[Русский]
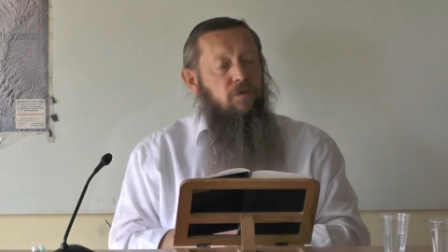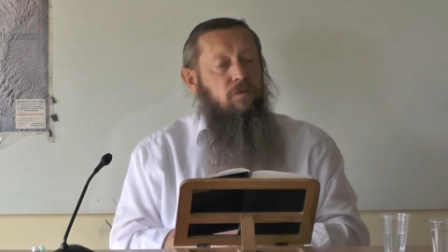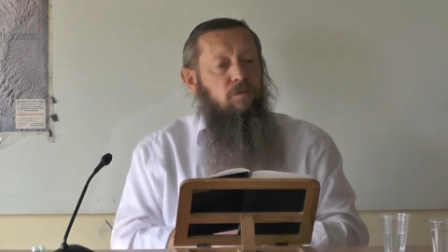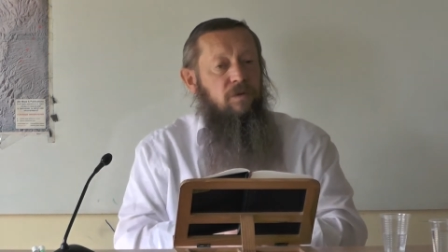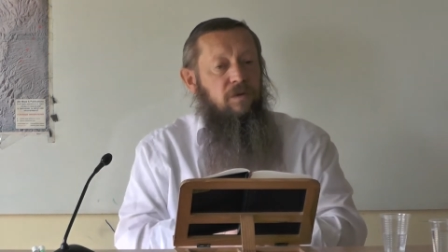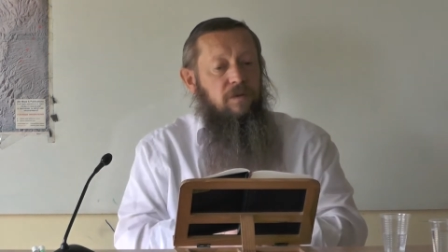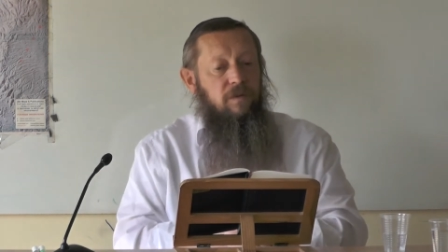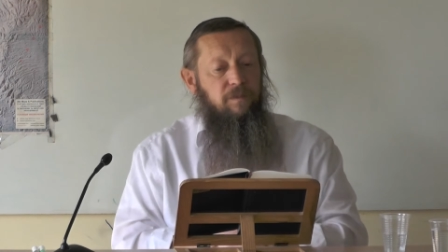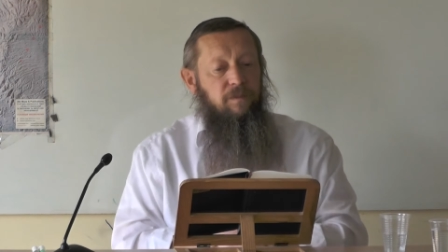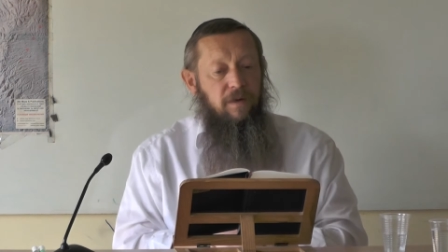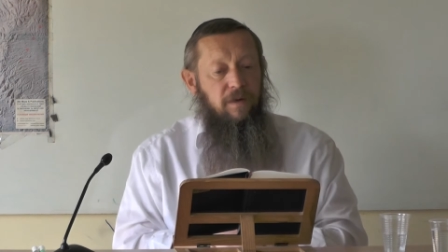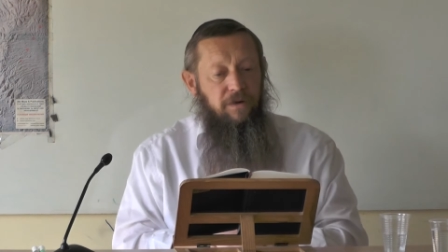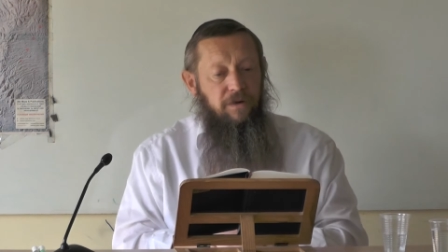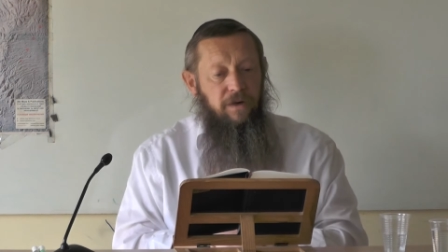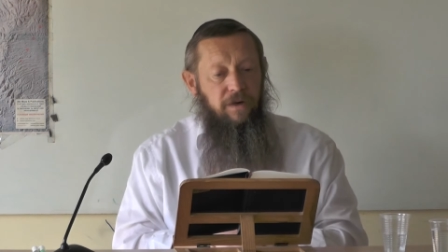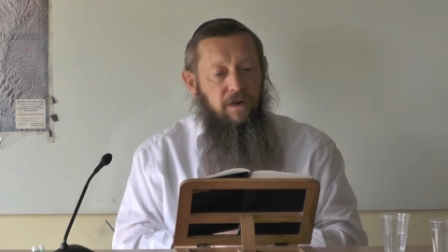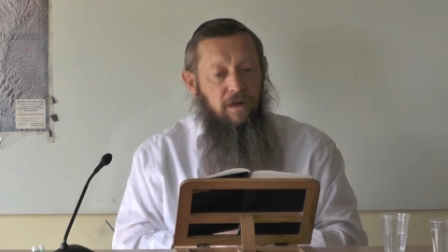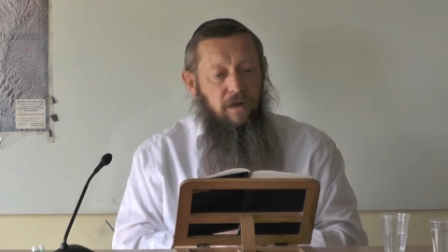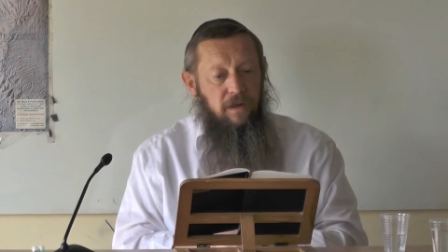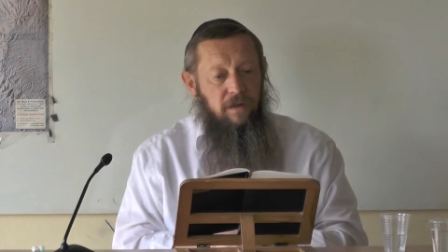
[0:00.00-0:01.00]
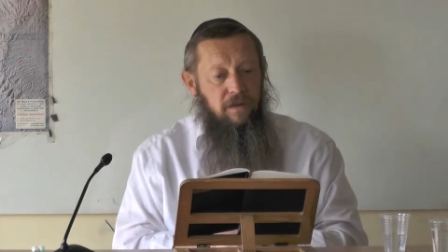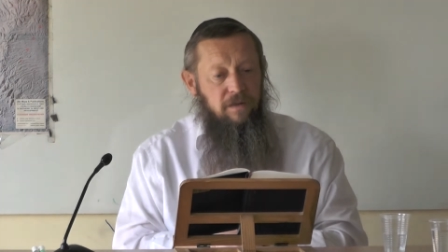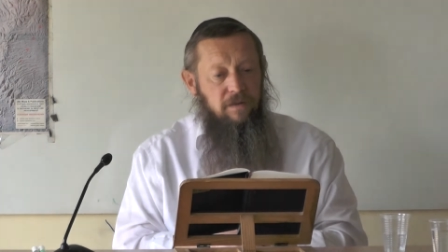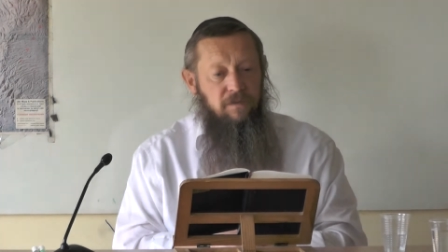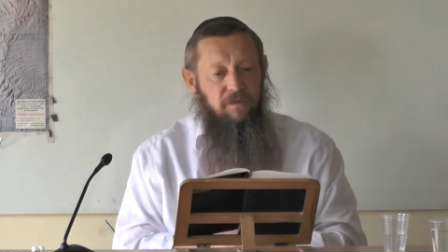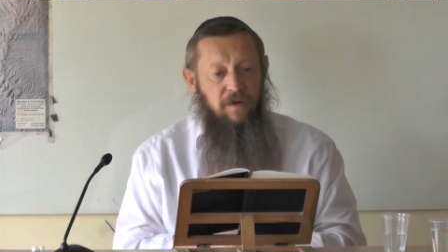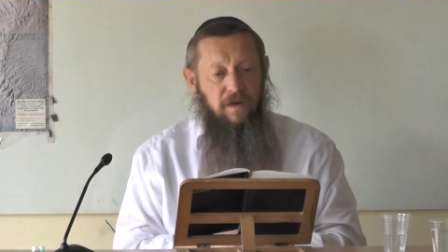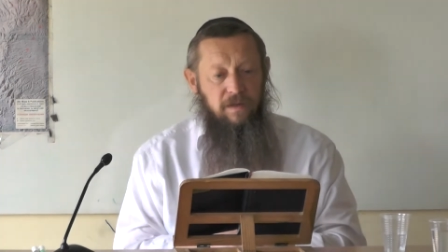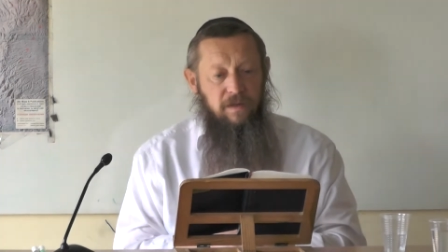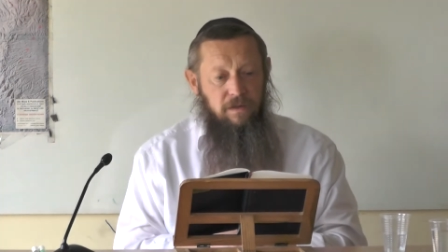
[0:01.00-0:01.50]
Мы поговорили о
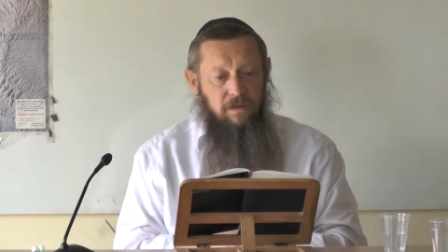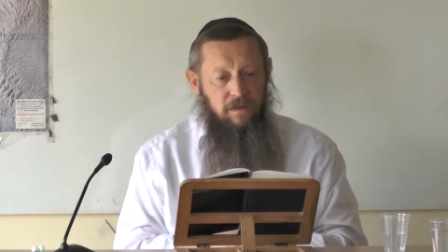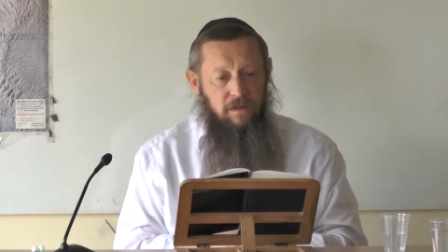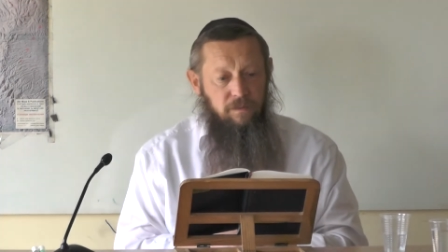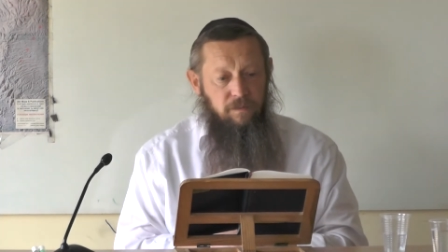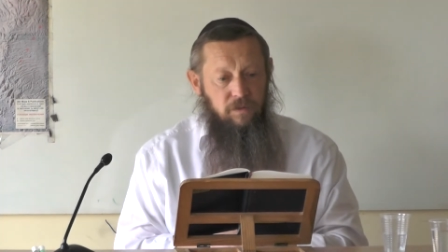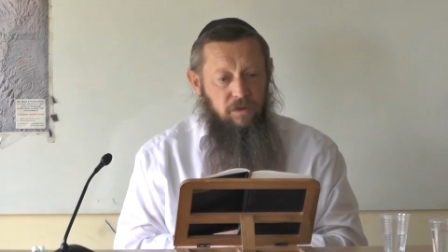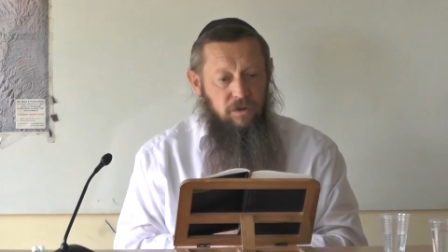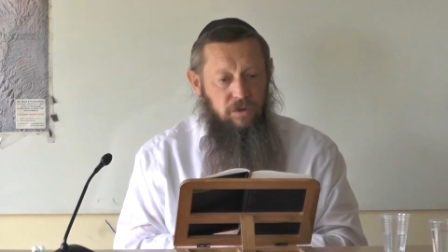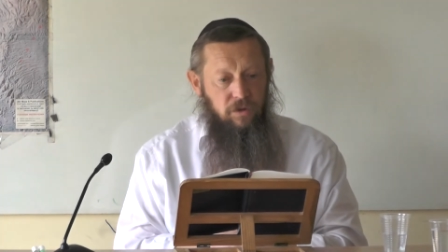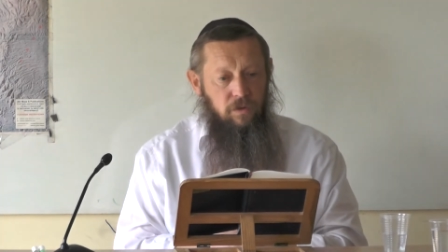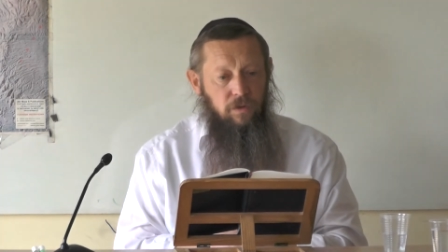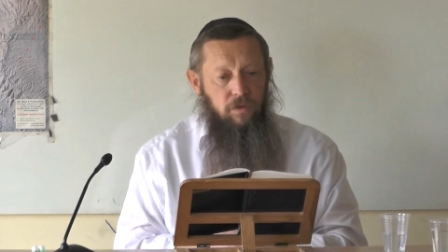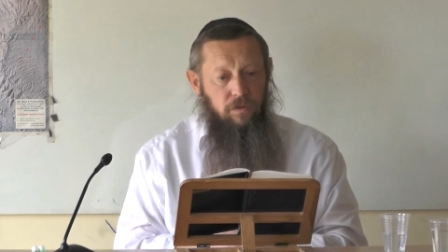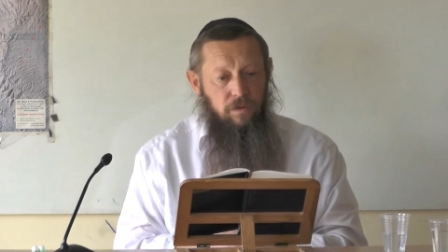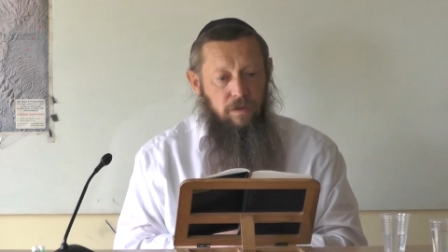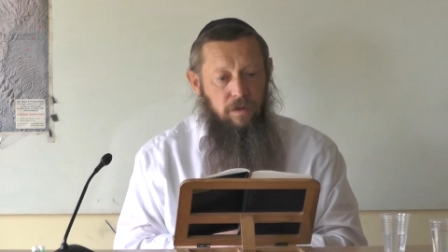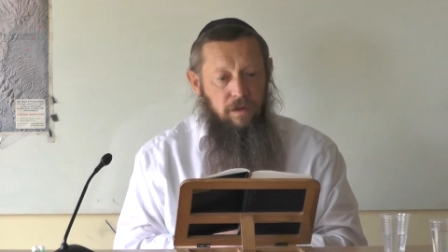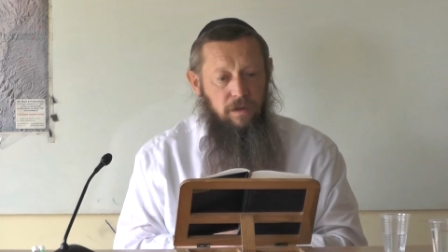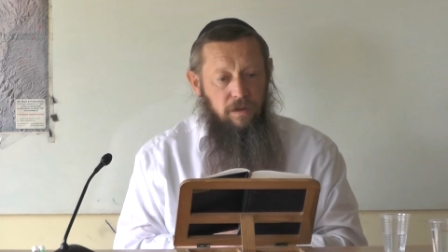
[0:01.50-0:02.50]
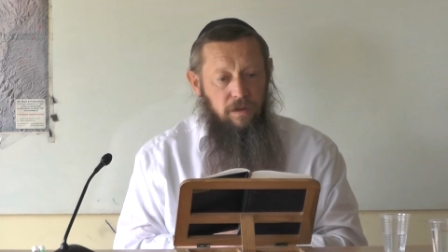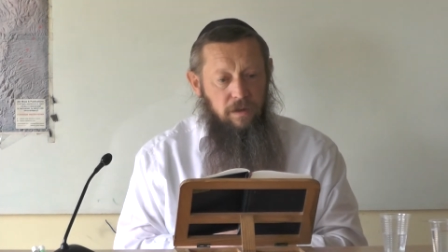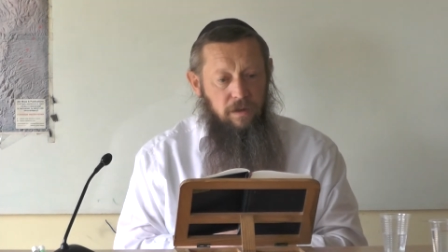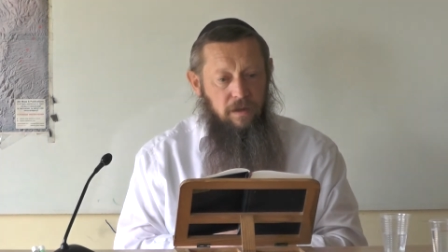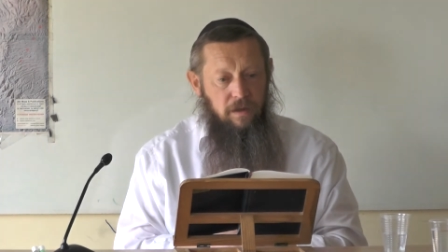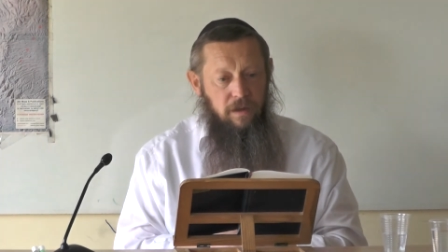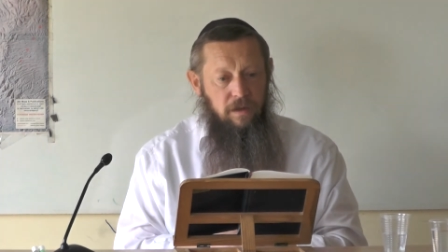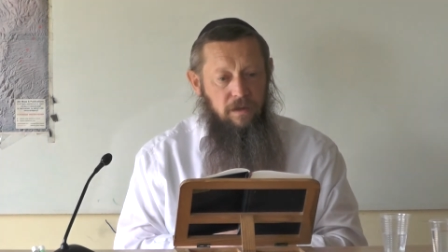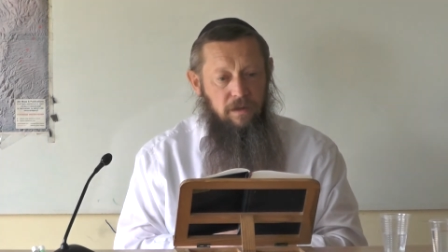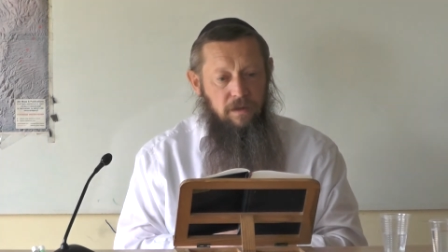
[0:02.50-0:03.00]
названии, что такое Лехлиха,